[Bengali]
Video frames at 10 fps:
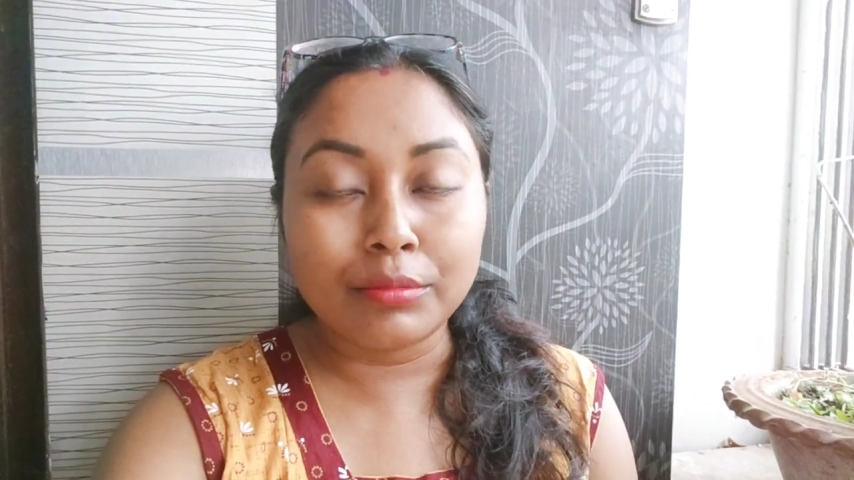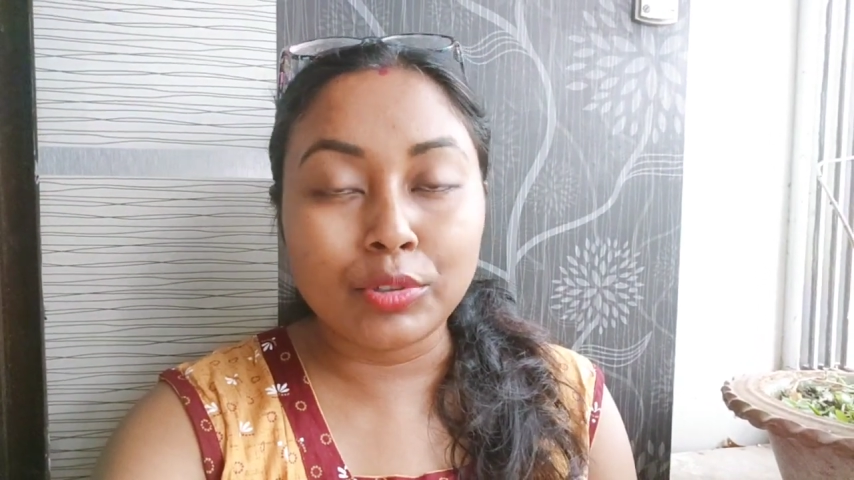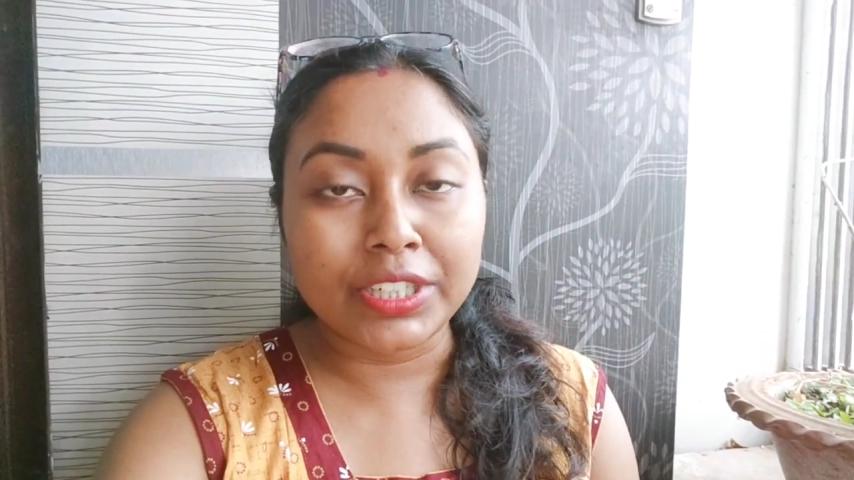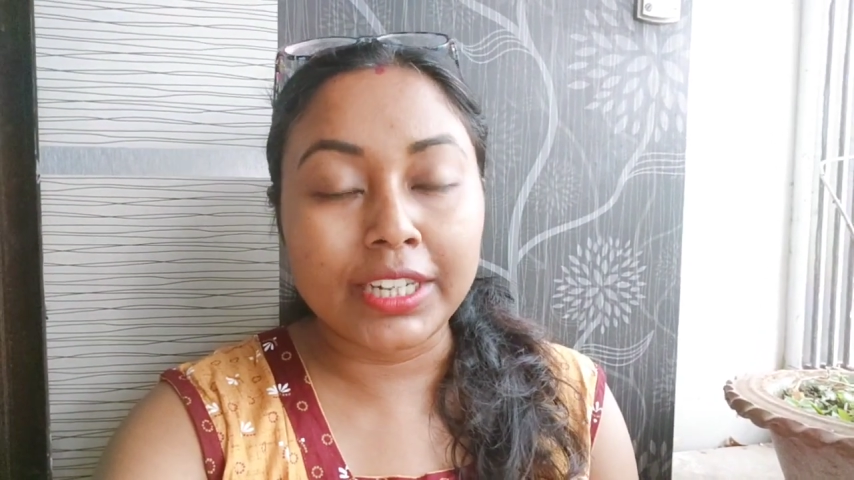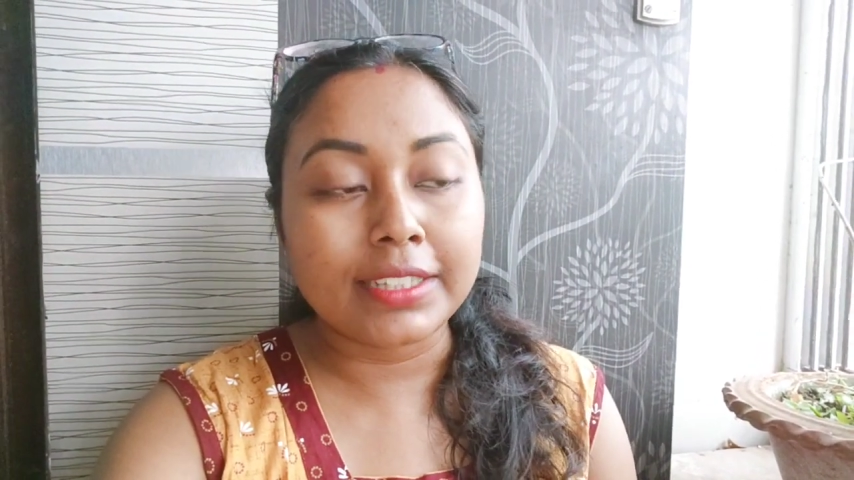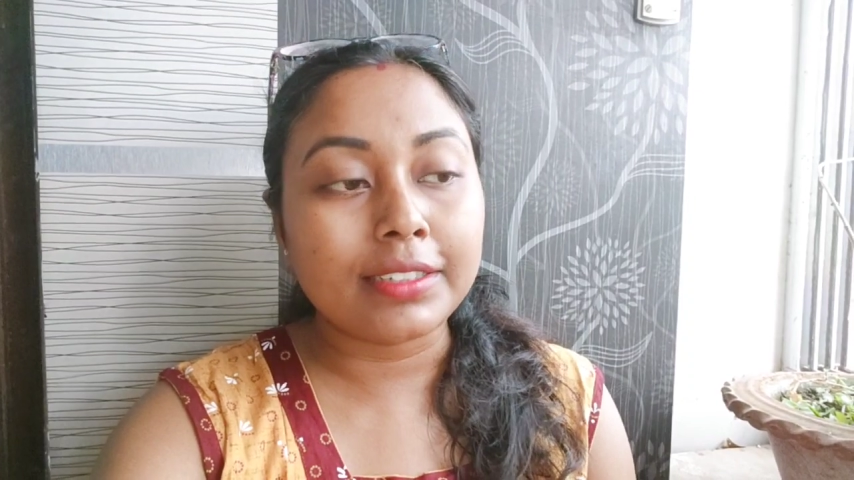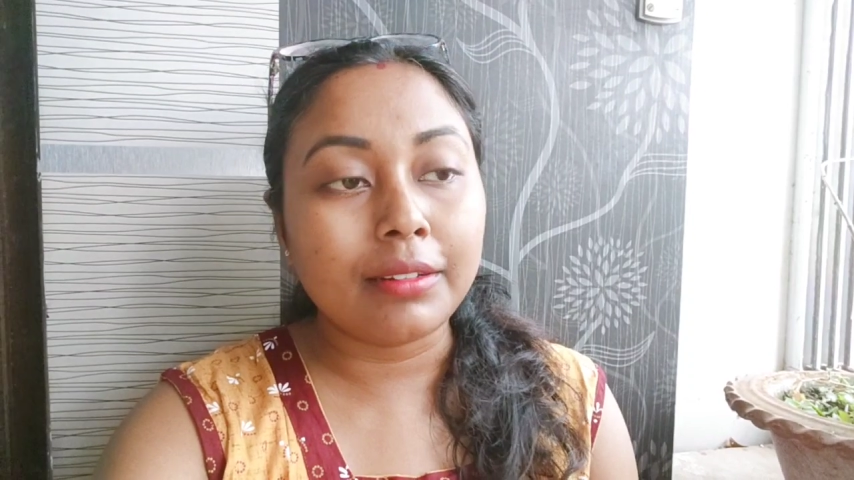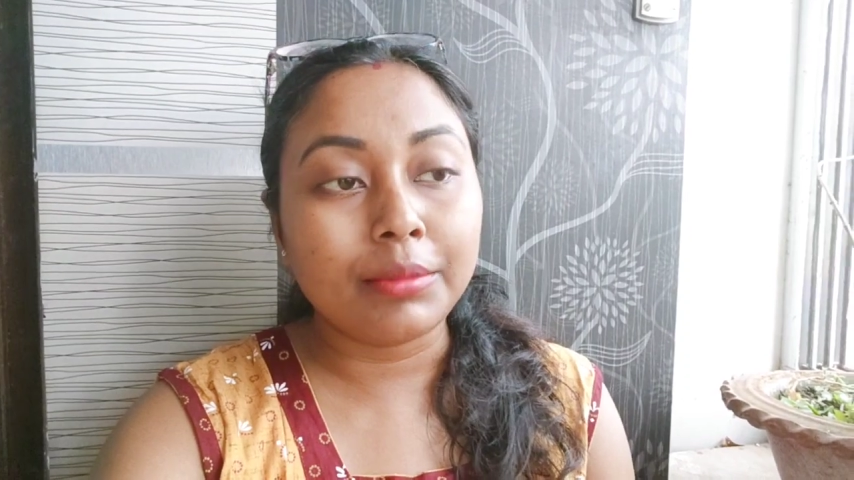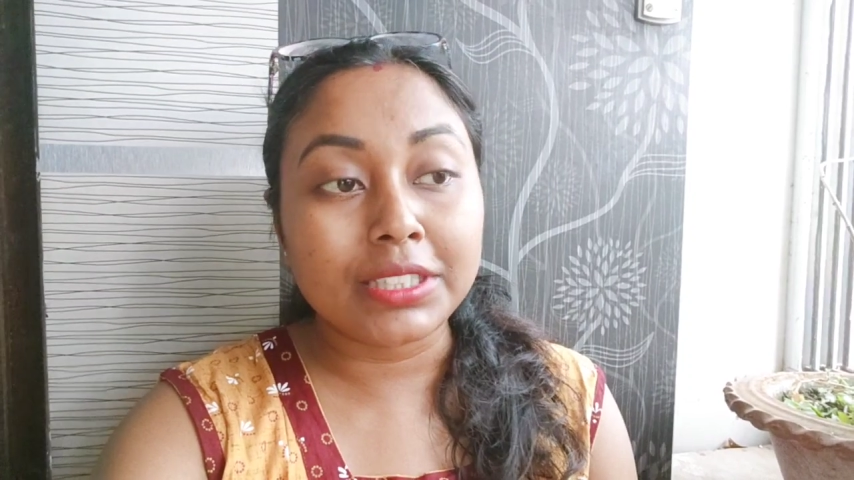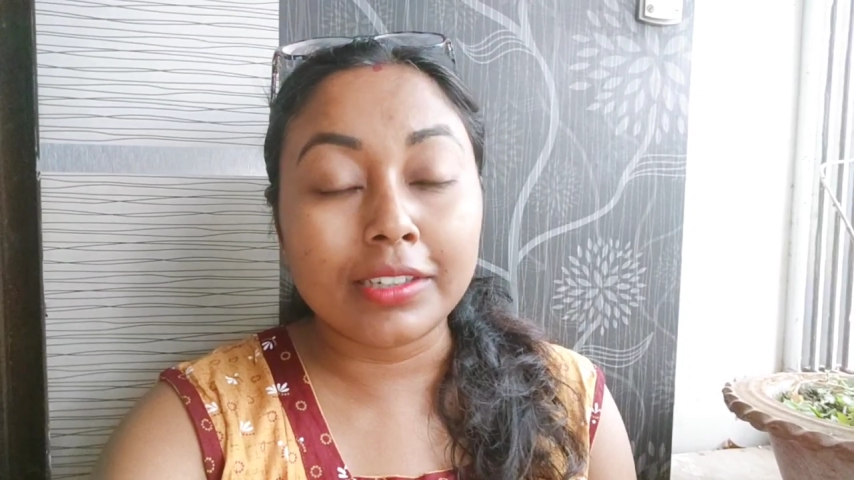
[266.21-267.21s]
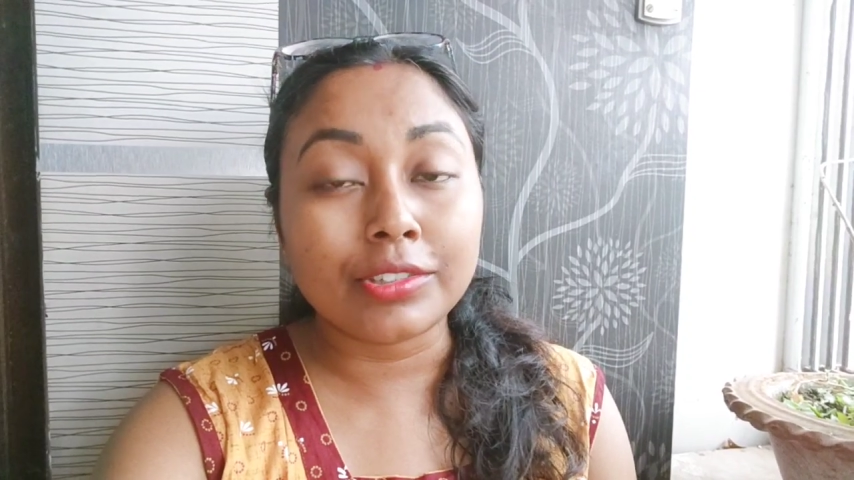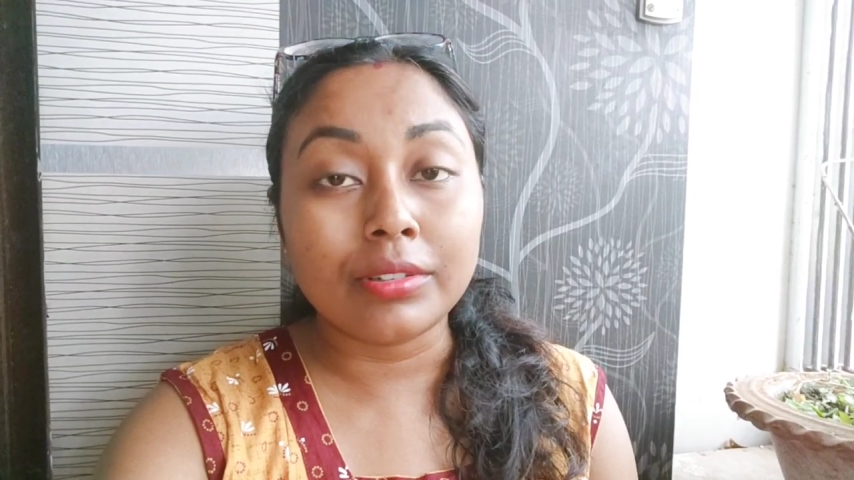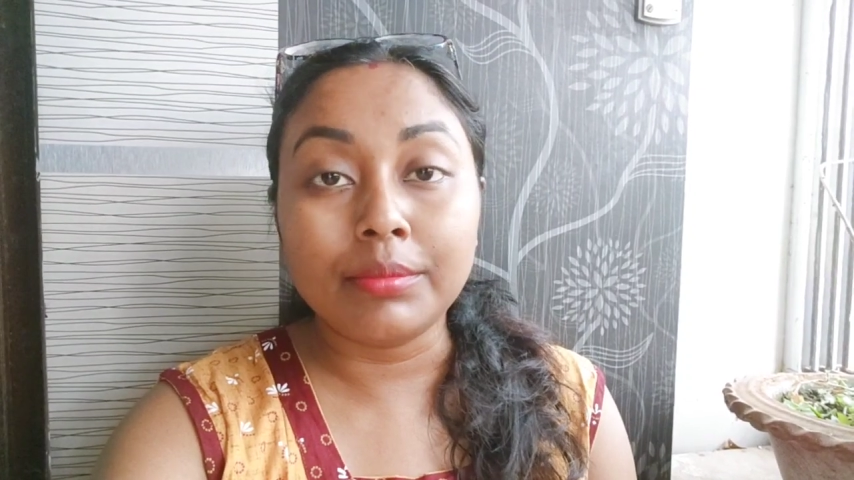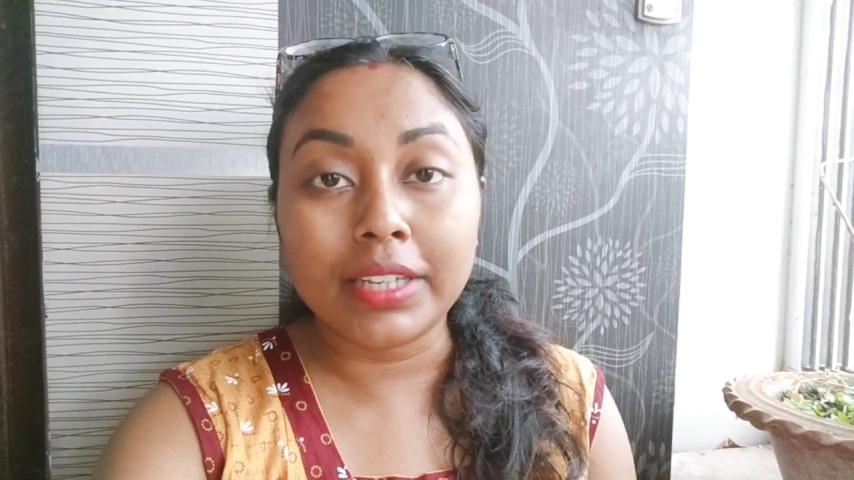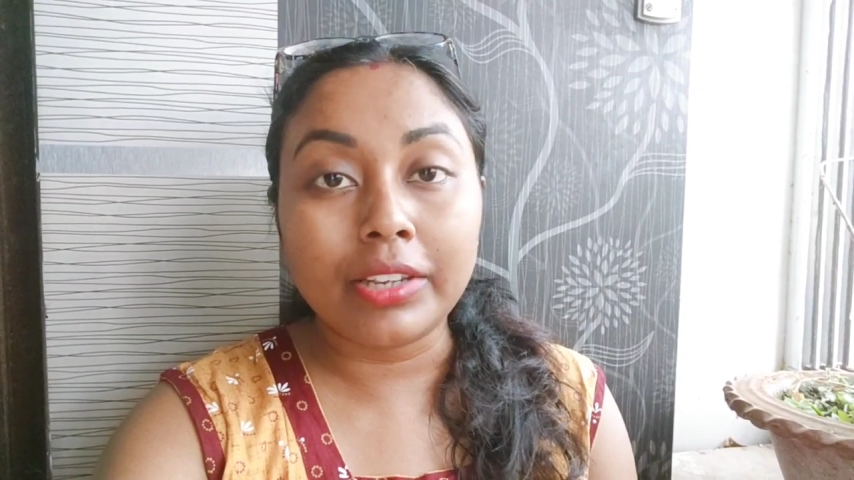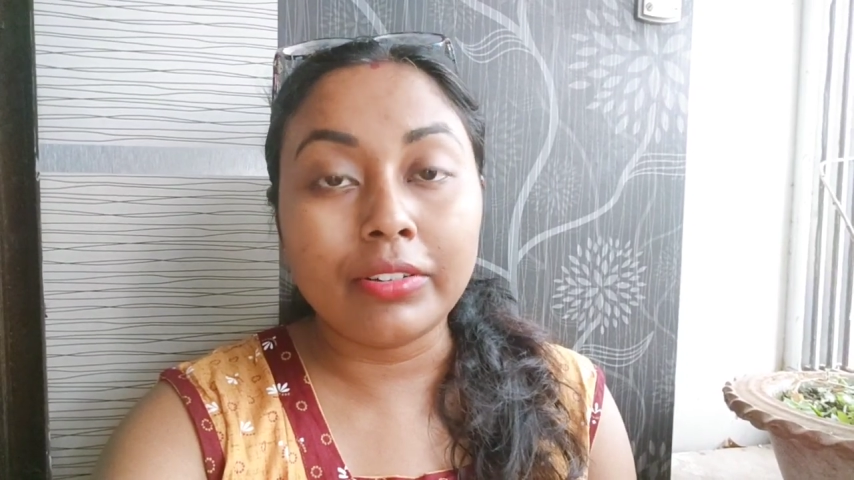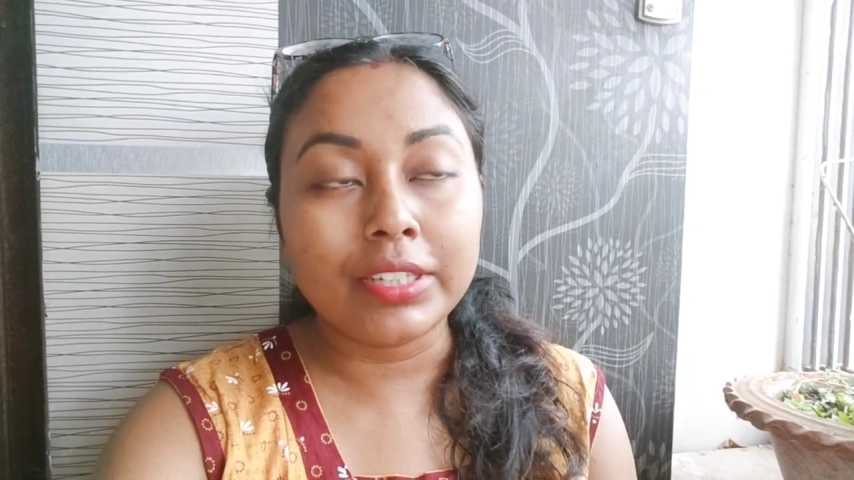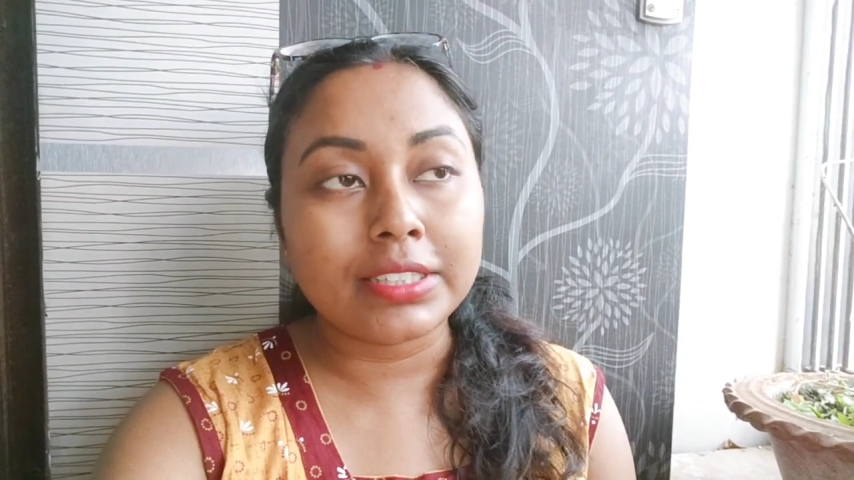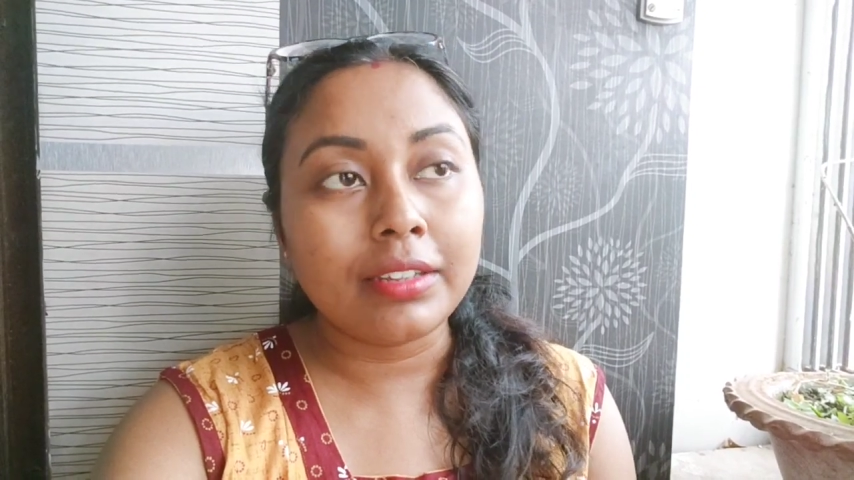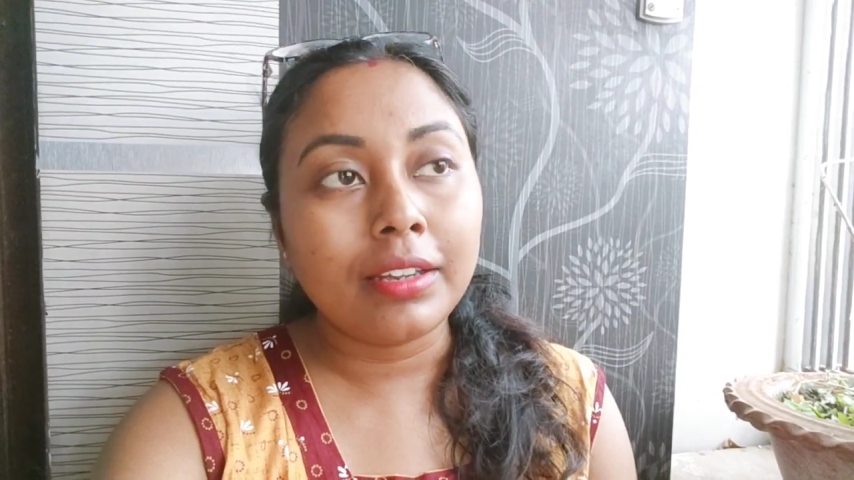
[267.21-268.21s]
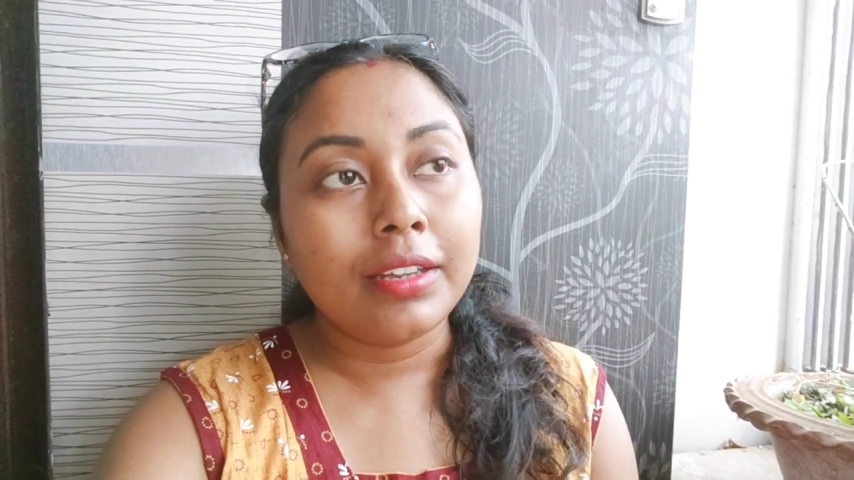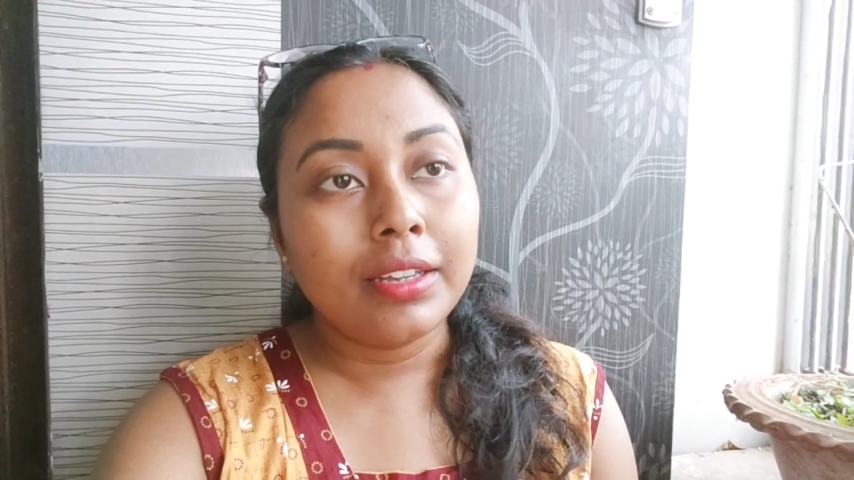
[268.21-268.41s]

বসে আছে আমি জিজ্ঞেস করলাম কি হয়েছে